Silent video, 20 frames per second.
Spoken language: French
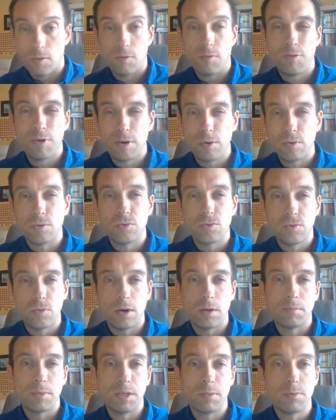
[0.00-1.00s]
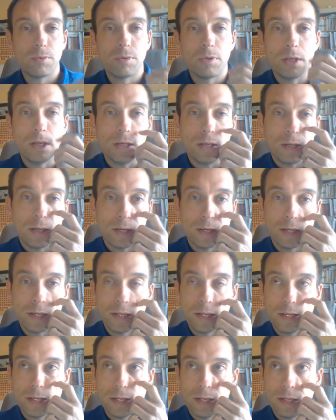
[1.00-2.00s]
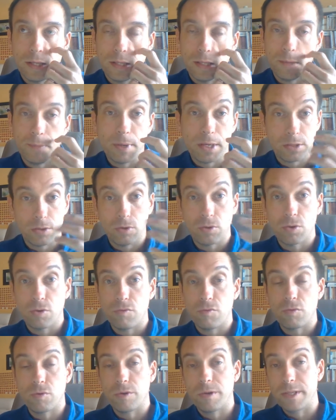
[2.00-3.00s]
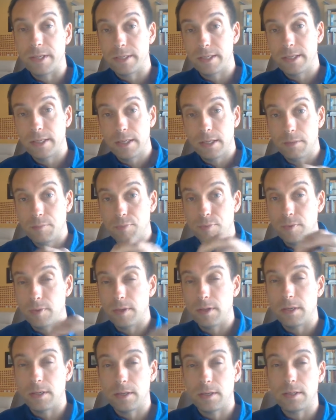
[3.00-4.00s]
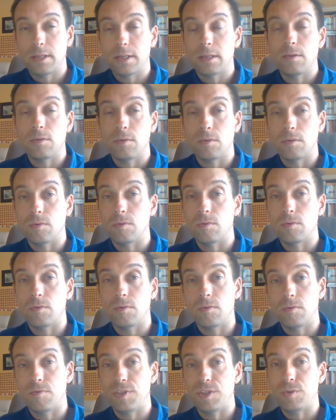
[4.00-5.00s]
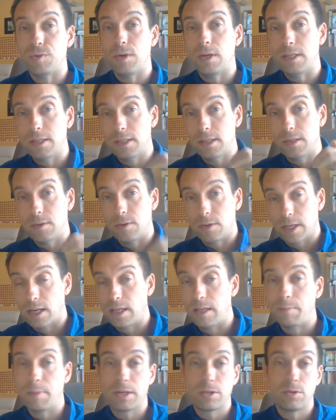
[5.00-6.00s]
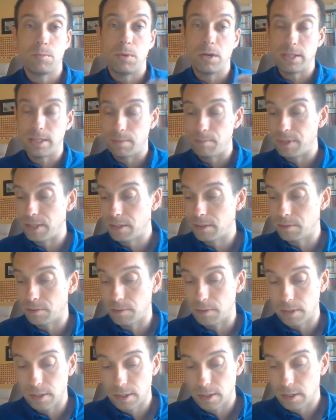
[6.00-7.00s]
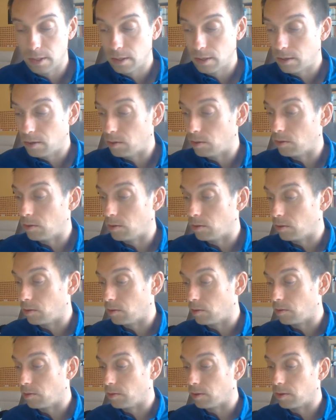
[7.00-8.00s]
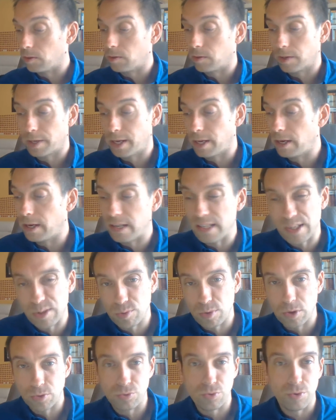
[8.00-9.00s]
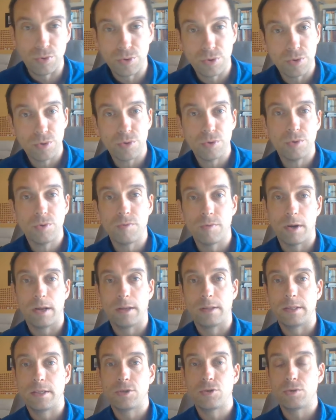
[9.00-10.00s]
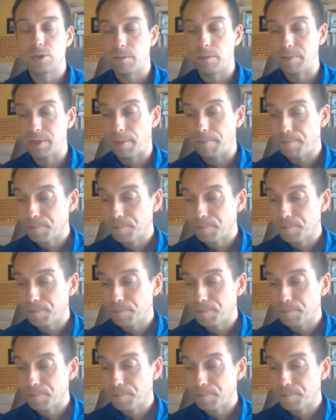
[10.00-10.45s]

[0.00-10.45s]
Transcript: faites le tour un petit peu des, des personnes que vous connaissez, puis essayez de, visualiser dans quel département elles habitent, quelle est l'histoire du lieu, voilà, des choses comme ça.